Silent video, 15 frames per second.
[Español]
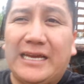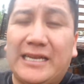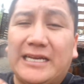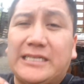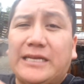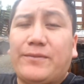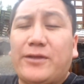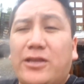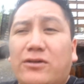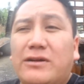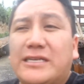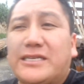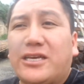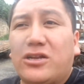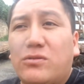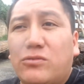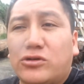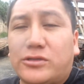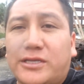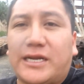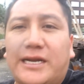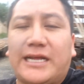En este video les quiero
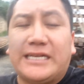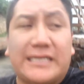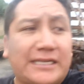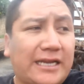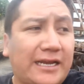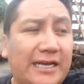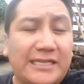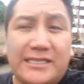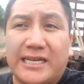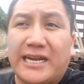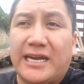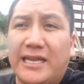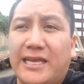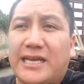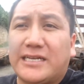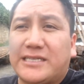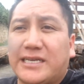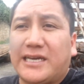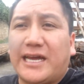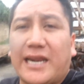mostrar estas reliquias de